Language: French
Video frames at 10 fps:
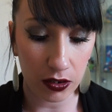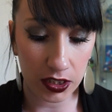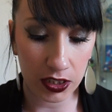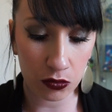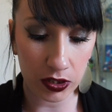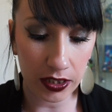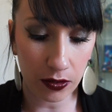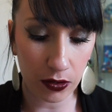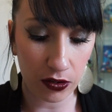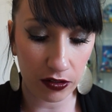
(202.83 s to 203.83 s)
qui nourrit
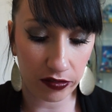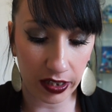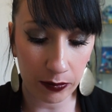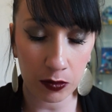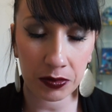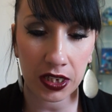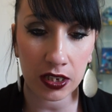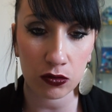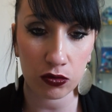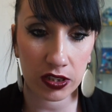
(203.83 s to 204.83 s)
vraiment
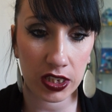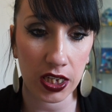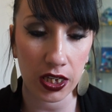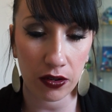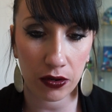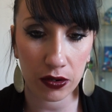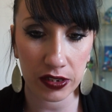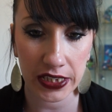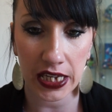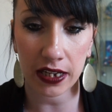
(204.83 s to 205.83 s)
bien tout ce qui est
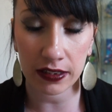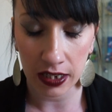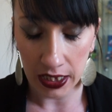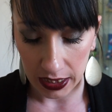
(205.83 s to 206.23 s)
cernes